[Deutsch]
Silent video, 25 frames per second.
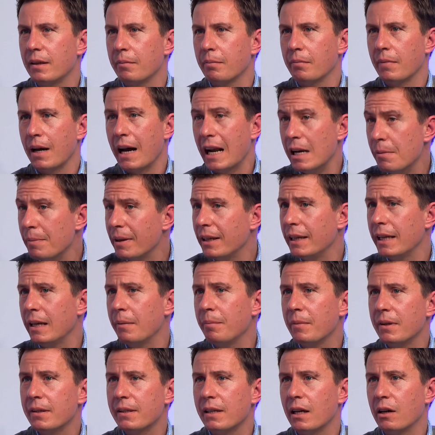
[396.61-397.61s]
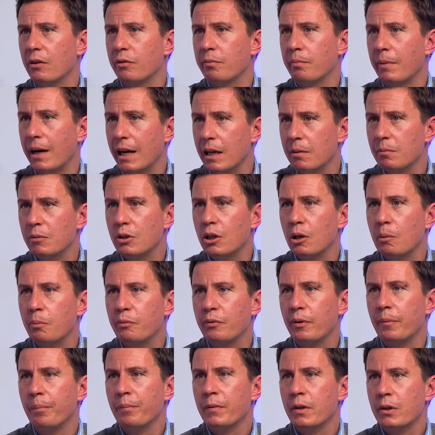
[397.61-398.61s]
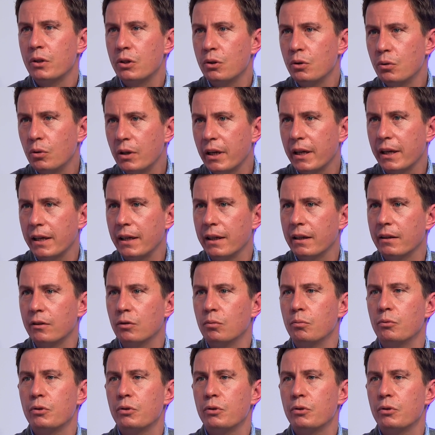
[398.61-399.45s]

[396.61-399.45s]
dem Almerlebnis auf dem Almkopf zu kreieren,